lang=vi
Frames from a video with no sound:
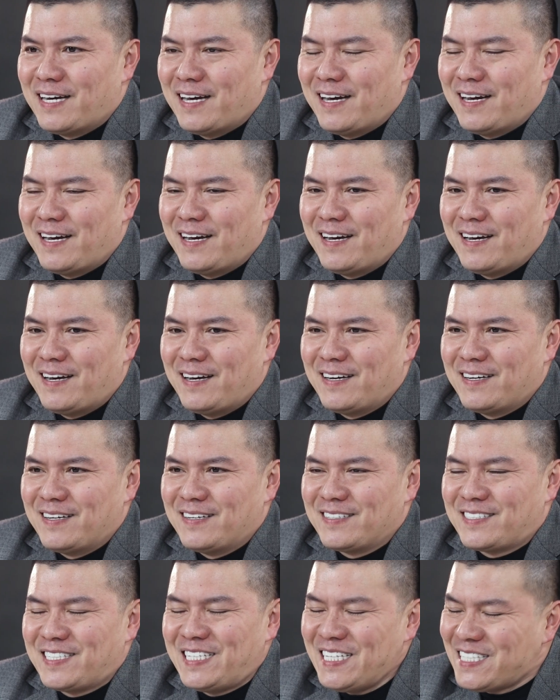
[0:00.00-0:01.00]
à,
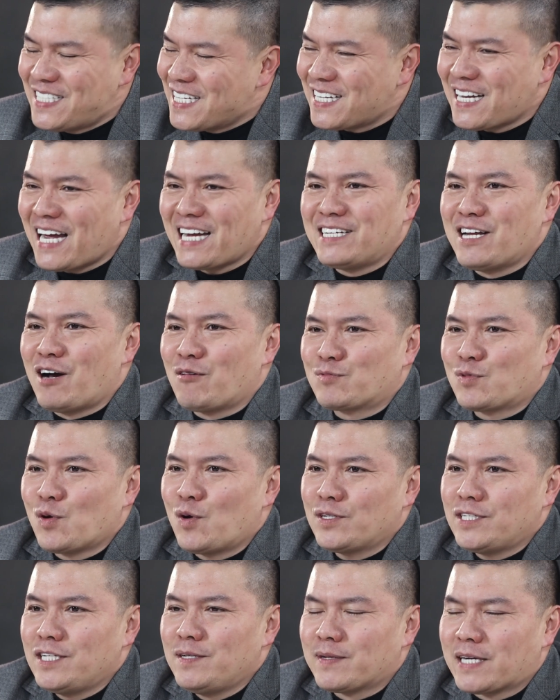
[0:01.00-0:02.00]
chi tiết hành động
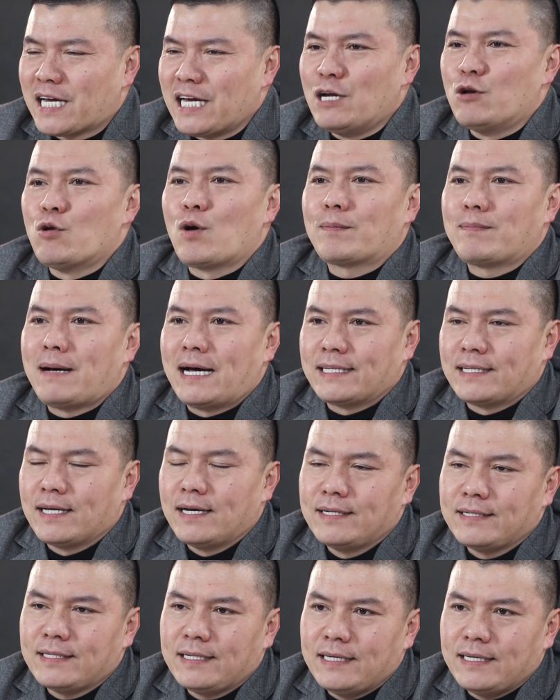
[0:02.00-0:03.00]
tốt nhưng kỷ luật bản
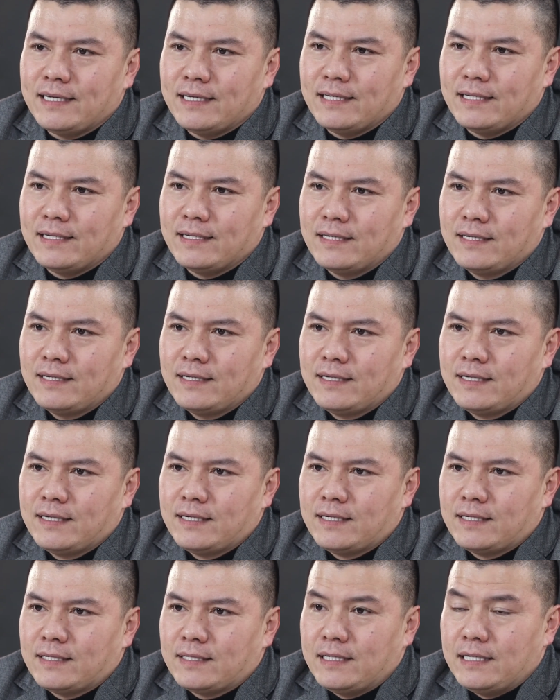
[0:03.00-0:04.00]
thân thì
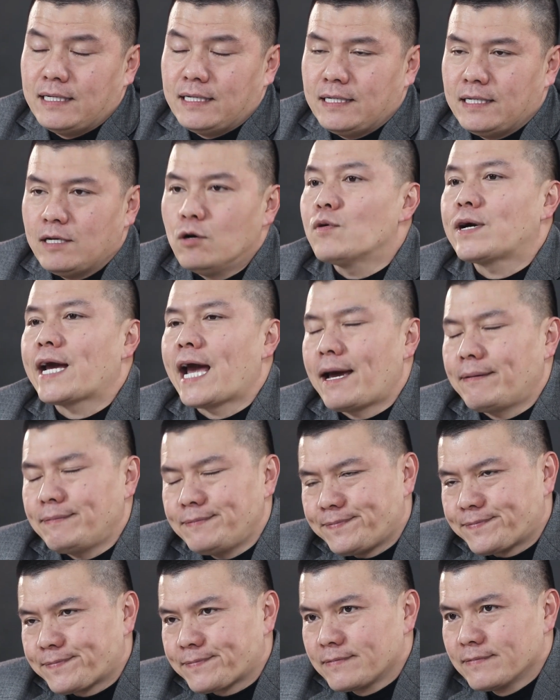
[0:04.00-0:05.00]
thì yếu kém
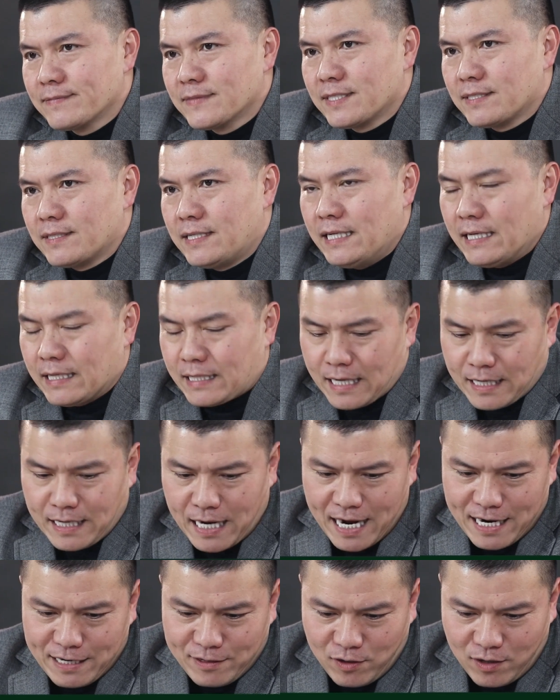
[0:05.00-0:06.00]
thì cái
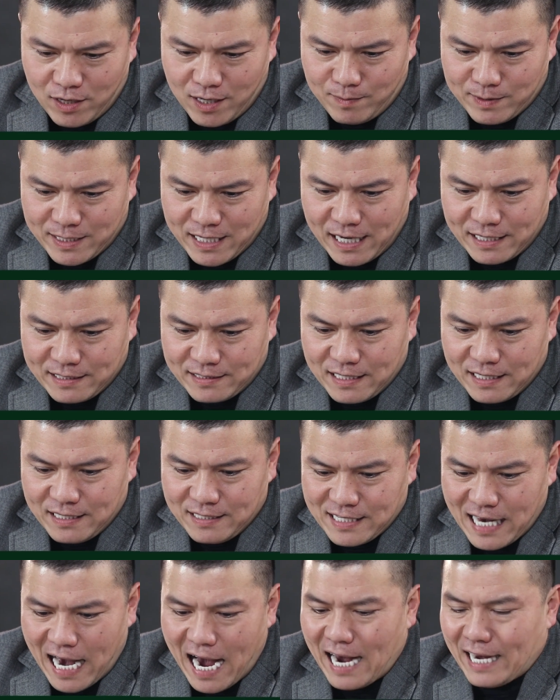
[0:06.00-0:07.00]
này nó là một cái hành
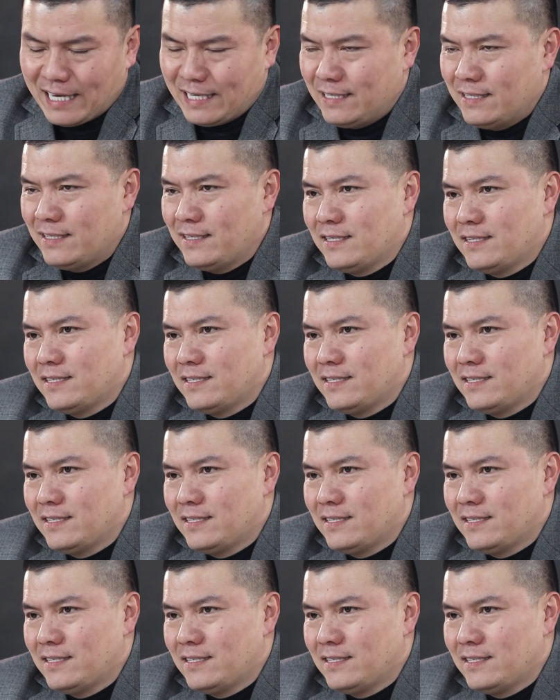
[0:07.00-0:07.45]
trình dài